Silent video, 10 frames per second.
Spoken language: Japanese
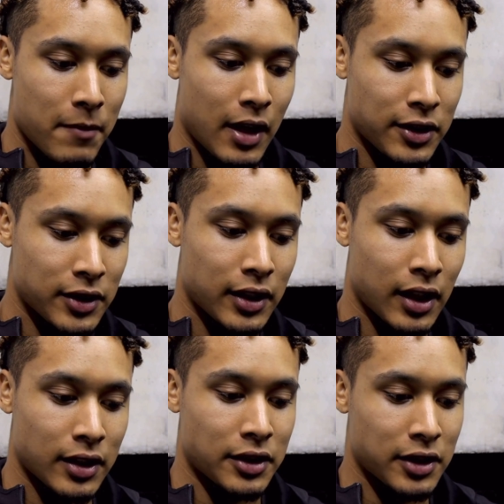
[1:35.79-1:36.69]
外れた
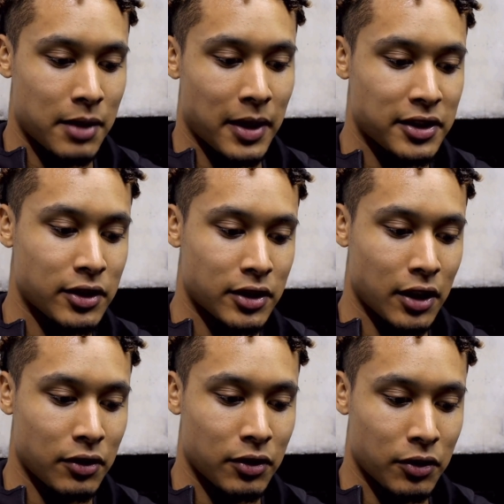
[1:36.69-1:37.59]
じゃあ次まっすぐちゃん
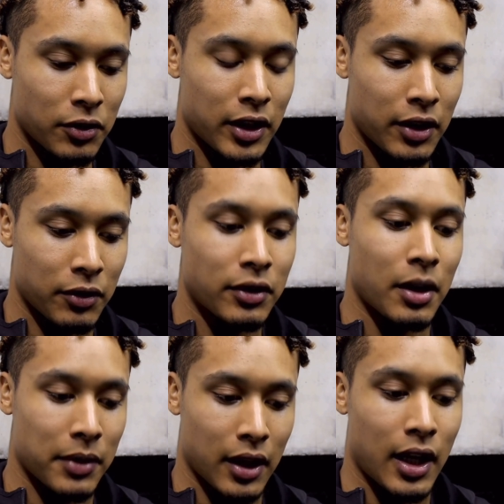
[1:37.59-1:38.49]
と飛んで打って
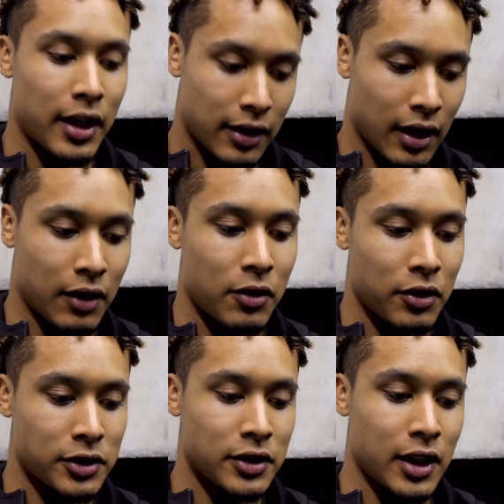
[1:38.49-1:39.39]
みた入ったこれを
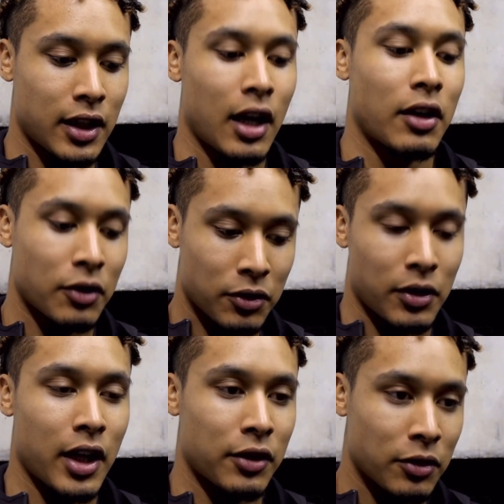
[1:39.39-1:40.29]
続けたらどんどん
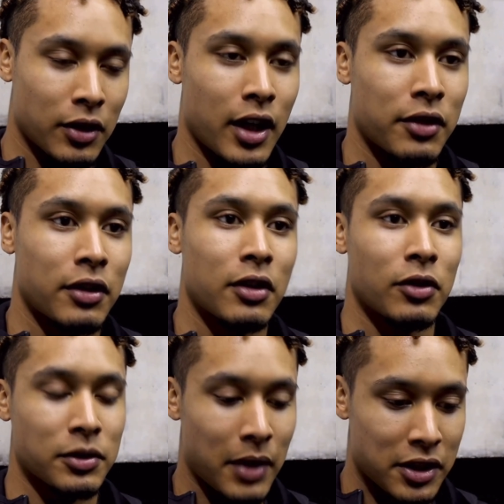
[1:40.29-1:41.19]
入るどんどん入るっていうのを、
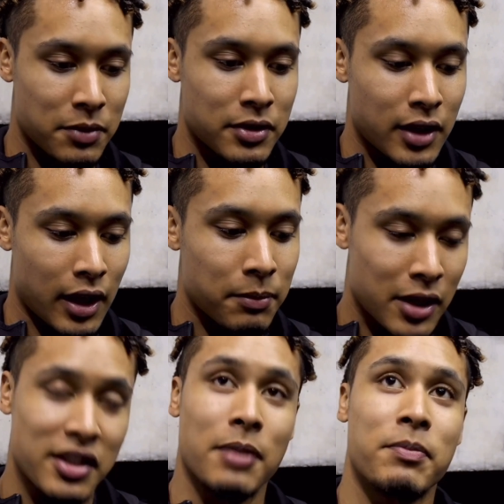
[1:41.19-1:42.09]
まあ、自分で
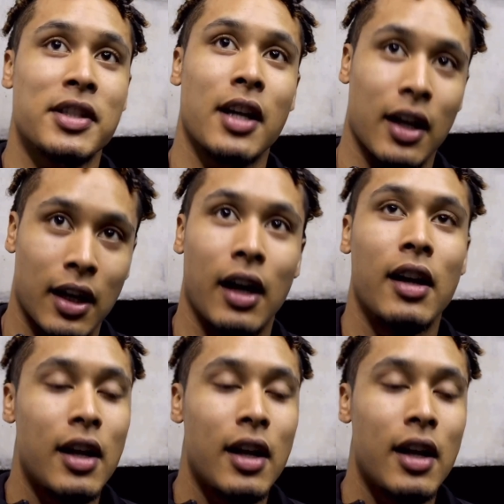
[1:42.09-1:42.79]
ブラッシュアップしながら